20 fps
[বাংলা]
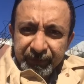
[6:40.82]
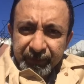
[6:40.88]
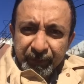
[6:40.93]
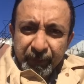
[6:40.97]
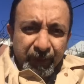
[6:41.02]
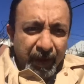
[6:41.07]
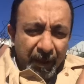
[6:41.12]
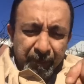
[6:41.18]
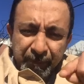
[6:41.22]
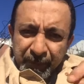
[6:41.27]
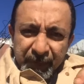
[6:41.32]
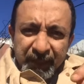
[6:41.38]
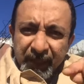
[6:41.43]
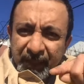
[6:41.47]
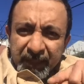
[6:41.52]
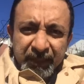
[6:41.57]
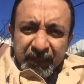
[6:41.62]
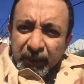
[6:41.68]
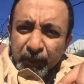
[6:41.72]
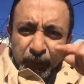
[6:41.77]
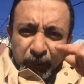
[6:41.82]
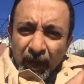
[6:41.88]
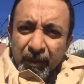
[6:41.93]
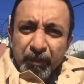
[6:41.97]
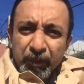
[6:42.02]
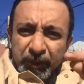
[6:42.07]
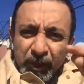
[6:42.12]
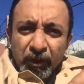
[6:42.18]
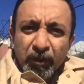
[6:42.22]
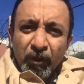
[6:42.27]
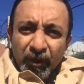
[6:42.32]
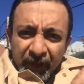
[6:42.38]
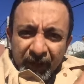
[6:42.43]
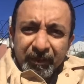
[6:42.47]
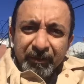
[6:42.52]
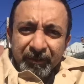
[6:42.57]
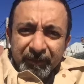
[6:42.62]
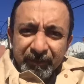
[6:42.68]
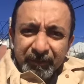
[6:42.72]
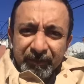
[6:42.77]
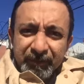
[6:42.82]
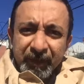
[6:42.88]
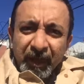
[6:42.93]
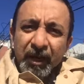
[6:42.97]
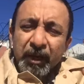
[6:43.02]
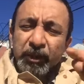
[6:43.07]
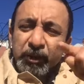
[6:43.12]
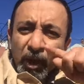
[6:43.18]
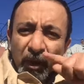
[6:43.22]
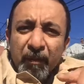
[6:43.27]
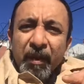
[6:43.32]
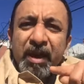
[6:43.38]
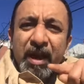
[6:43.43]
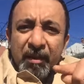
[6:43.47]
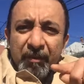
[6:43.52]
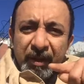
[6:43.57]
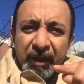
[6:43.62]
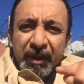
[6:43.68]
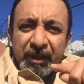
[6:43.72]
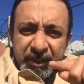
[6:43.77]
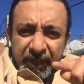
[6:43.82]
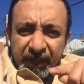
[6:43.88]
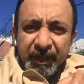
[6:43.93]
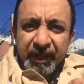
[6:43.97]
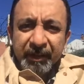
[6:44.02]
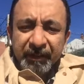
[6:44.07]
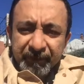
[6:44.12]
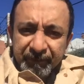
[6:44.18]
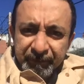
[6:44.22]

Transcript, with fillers: এবার আপনি যাদের সাথে উঠা বসা করেন তারা সবাই আমাকে চেনে